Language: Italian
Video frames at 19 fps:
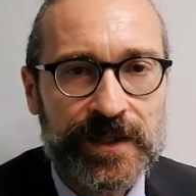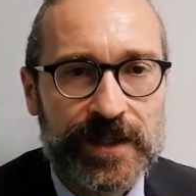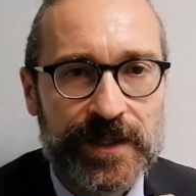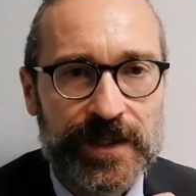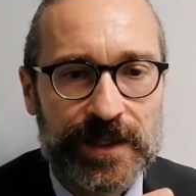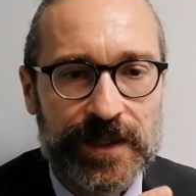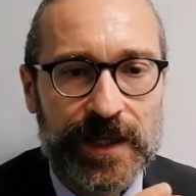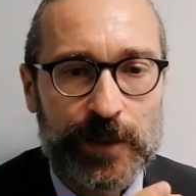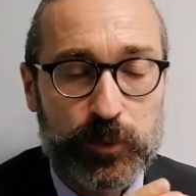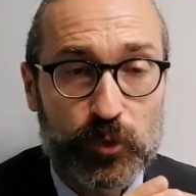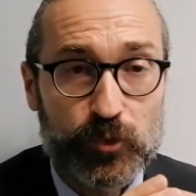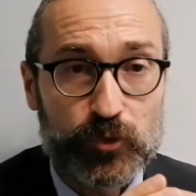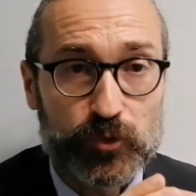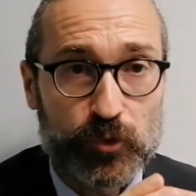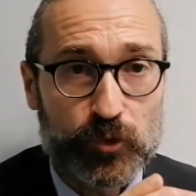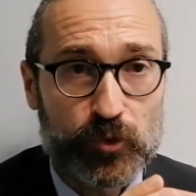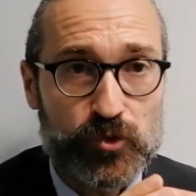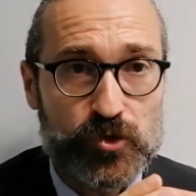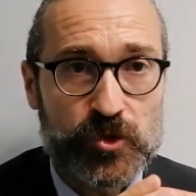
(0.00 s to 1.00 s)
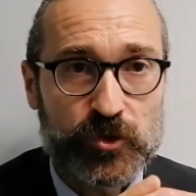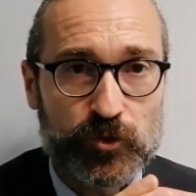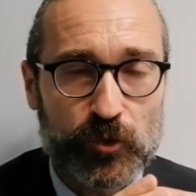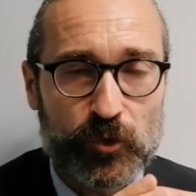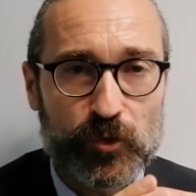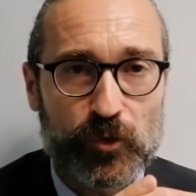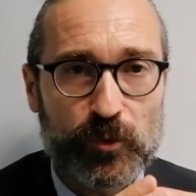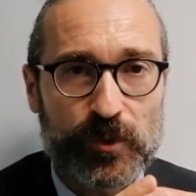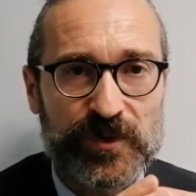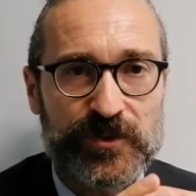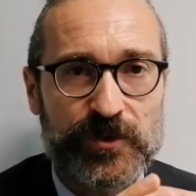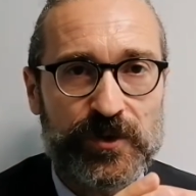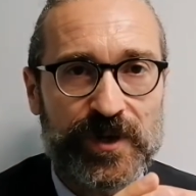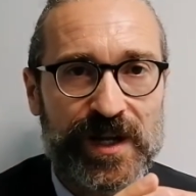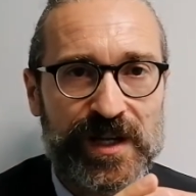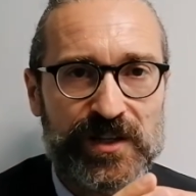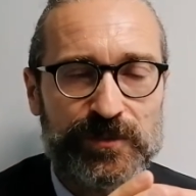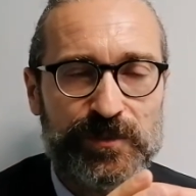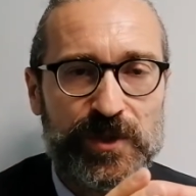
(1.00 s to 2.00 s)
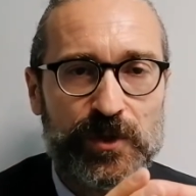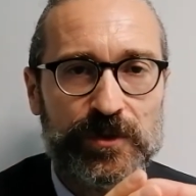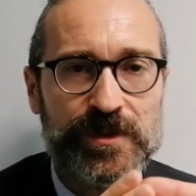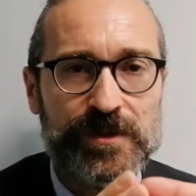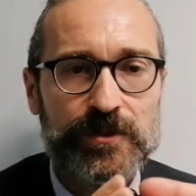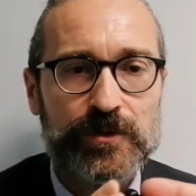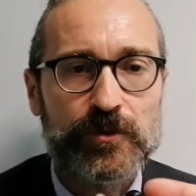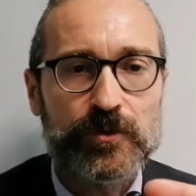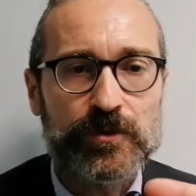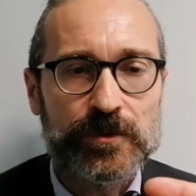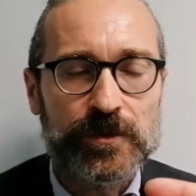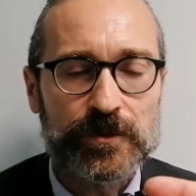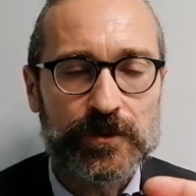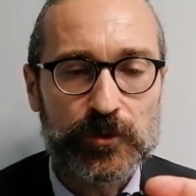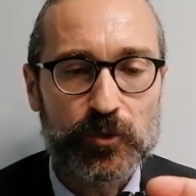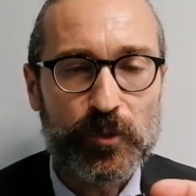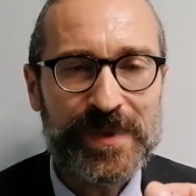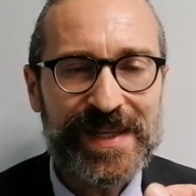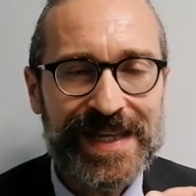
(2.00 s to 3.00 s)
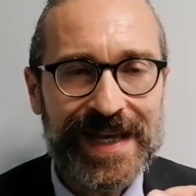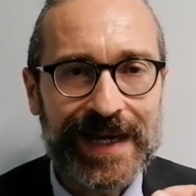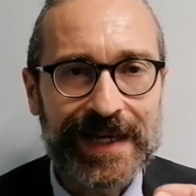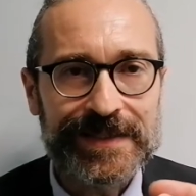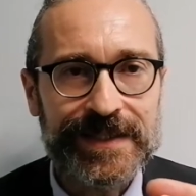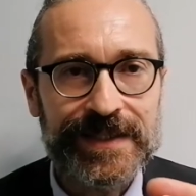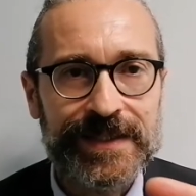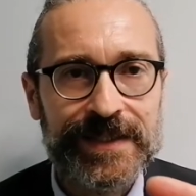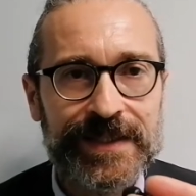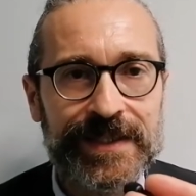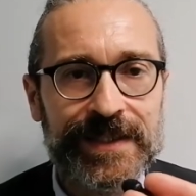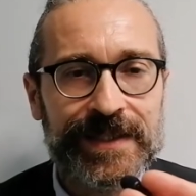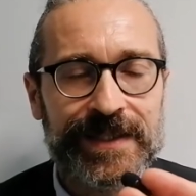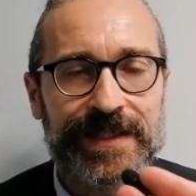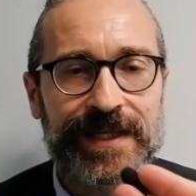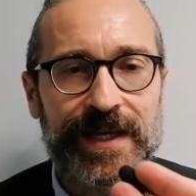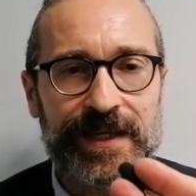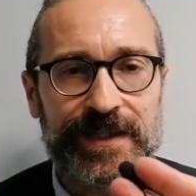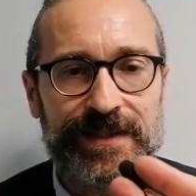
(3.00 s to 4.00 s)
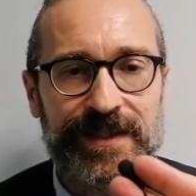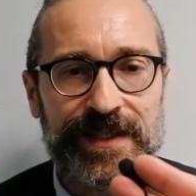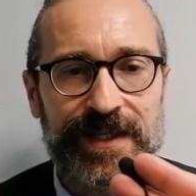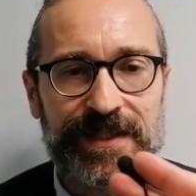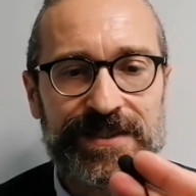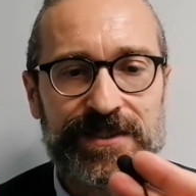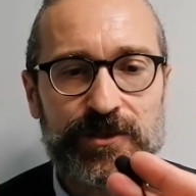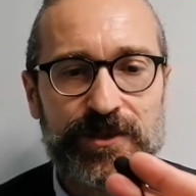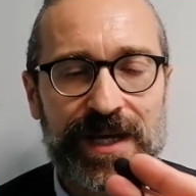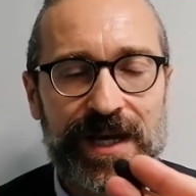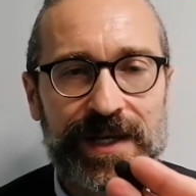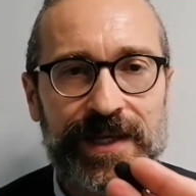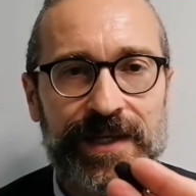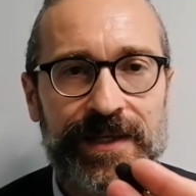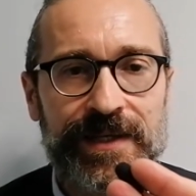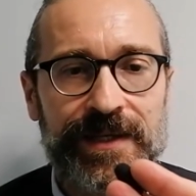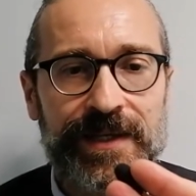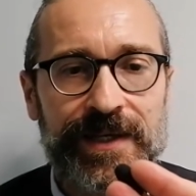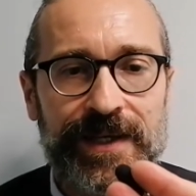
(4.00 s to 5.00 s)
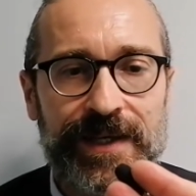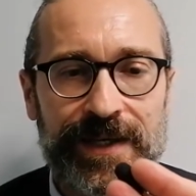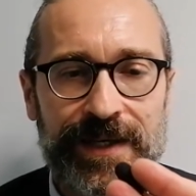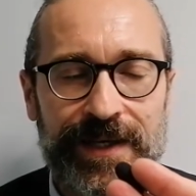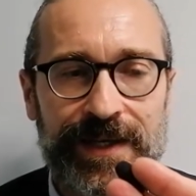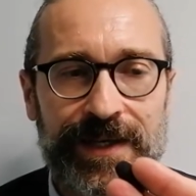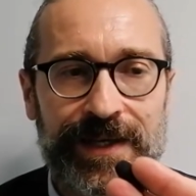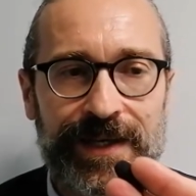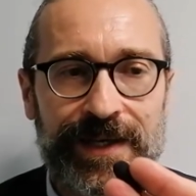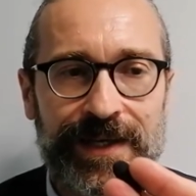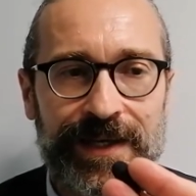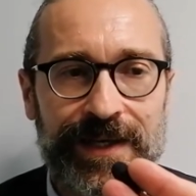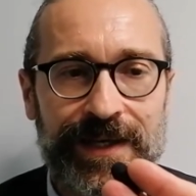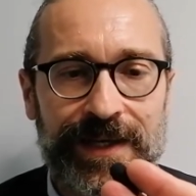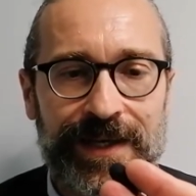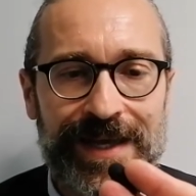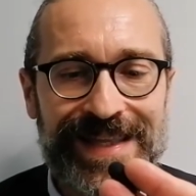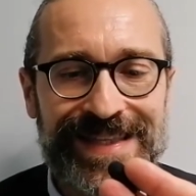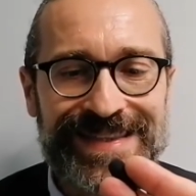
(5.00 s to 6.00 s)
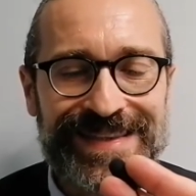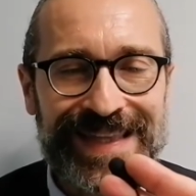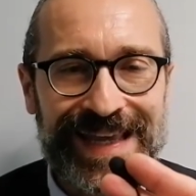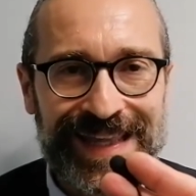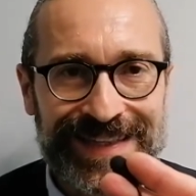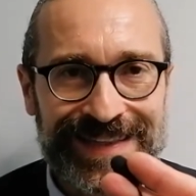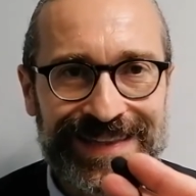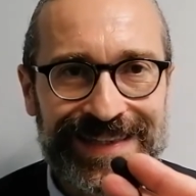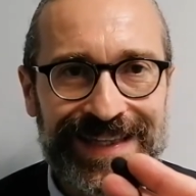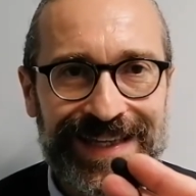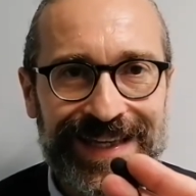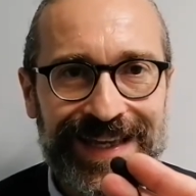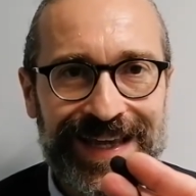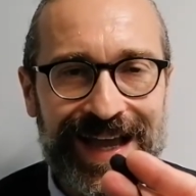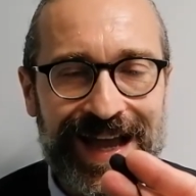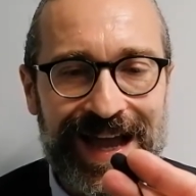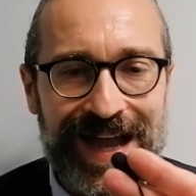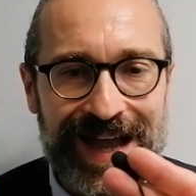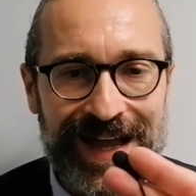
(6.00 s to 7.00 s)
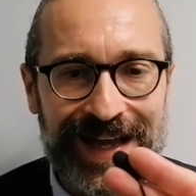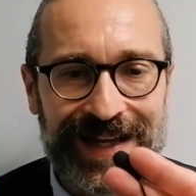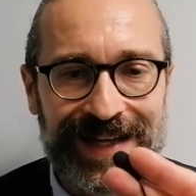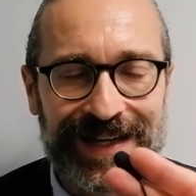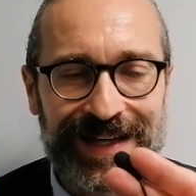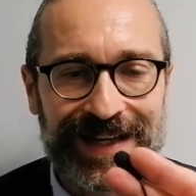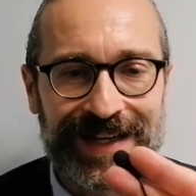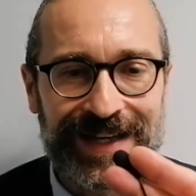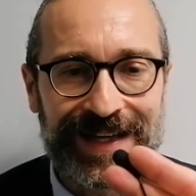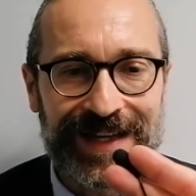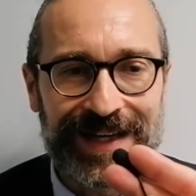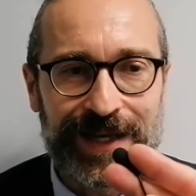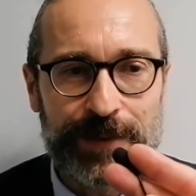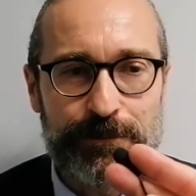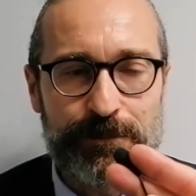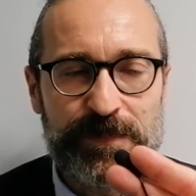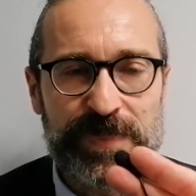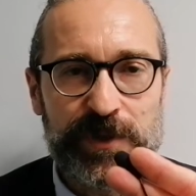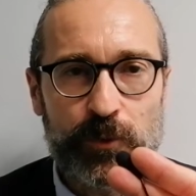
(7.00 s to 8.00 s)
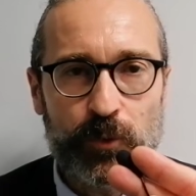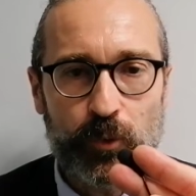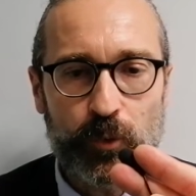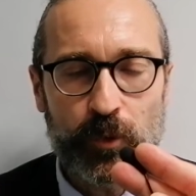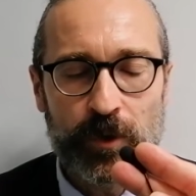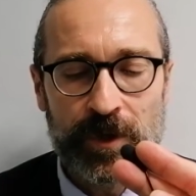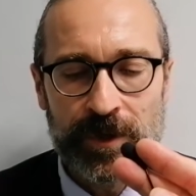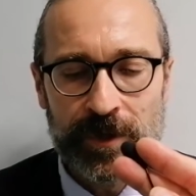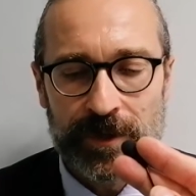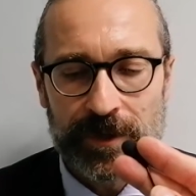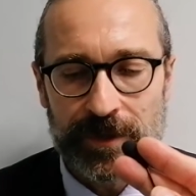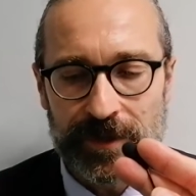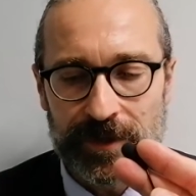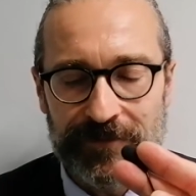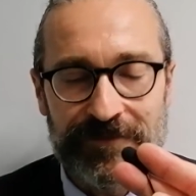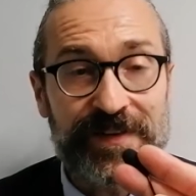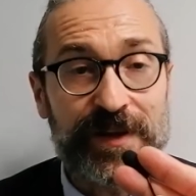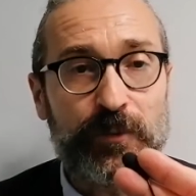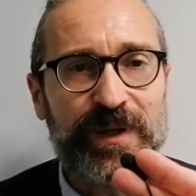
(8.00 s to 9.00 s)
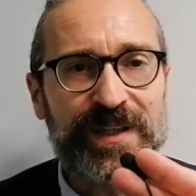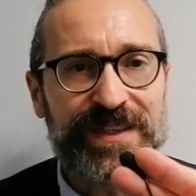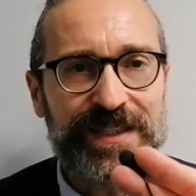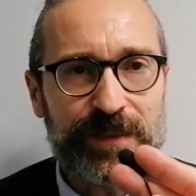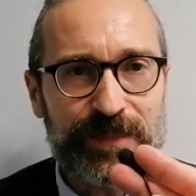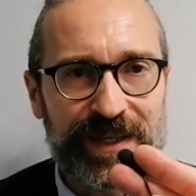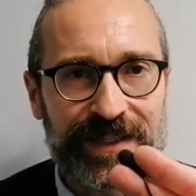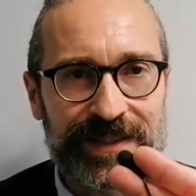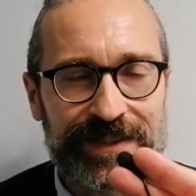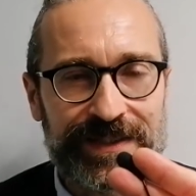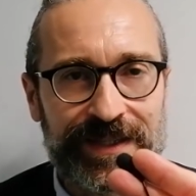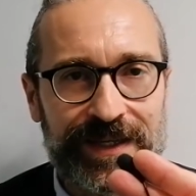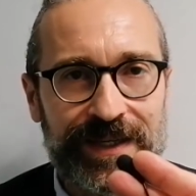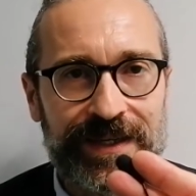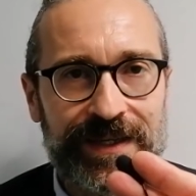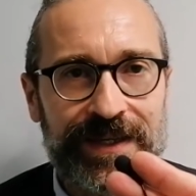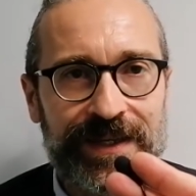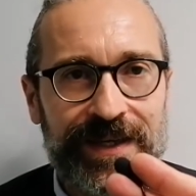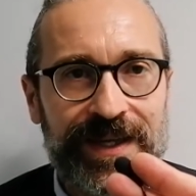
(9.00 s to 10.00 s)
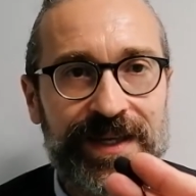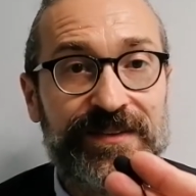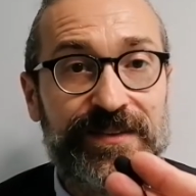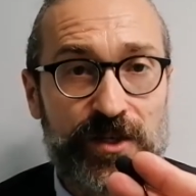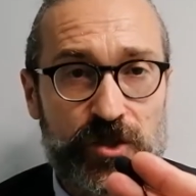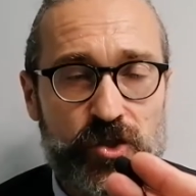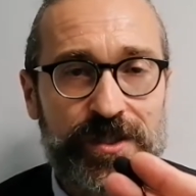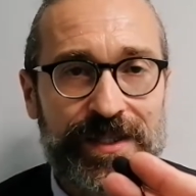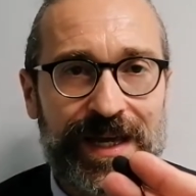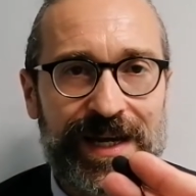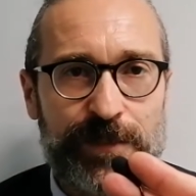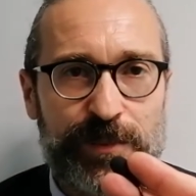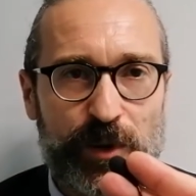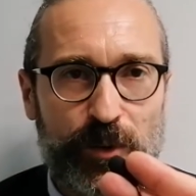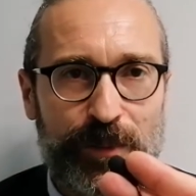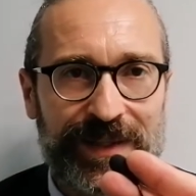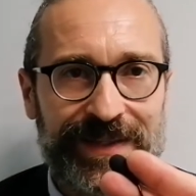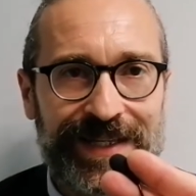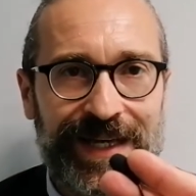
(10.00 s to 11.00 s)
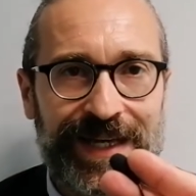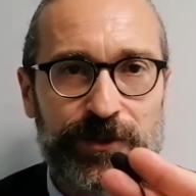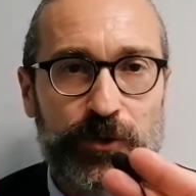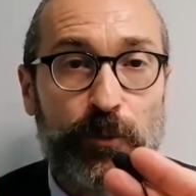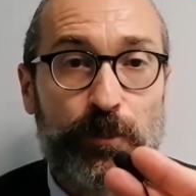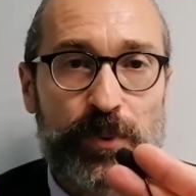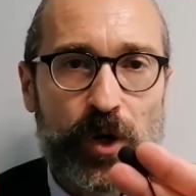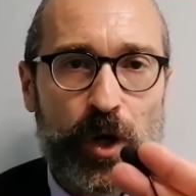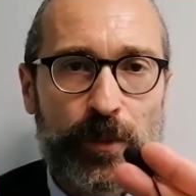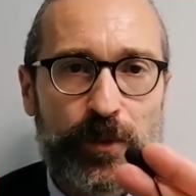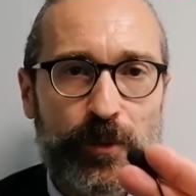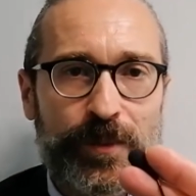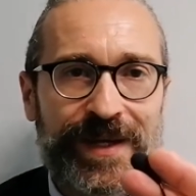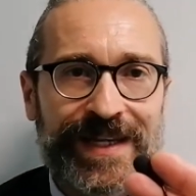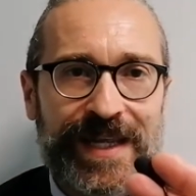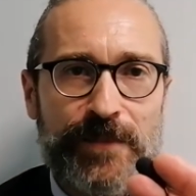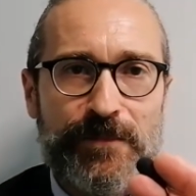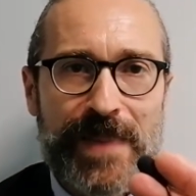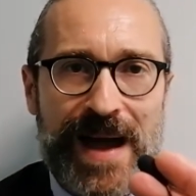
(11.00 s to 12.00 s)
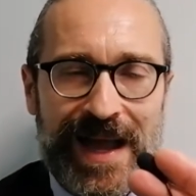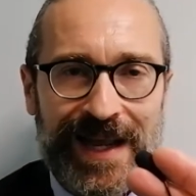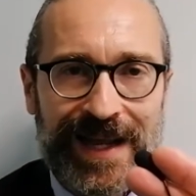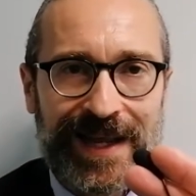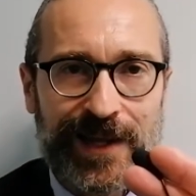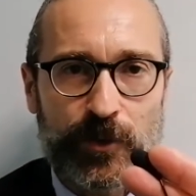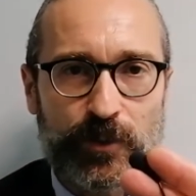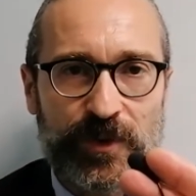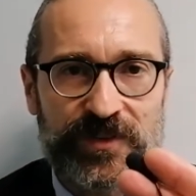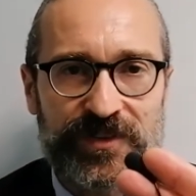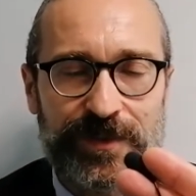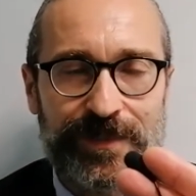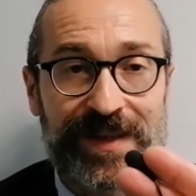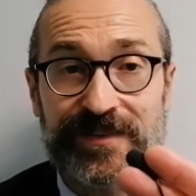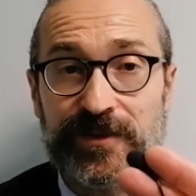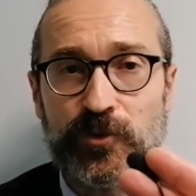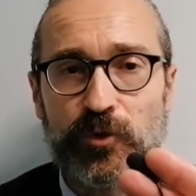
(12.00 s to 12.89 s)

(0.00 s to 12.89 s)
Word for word: eh, appunto, non ci sono questi organismi nomi- nominati, il garante nazionale eh, tende a uh, più uh, frequentemente esercitare il proprio mandato, proprio perché mancano questi plessi.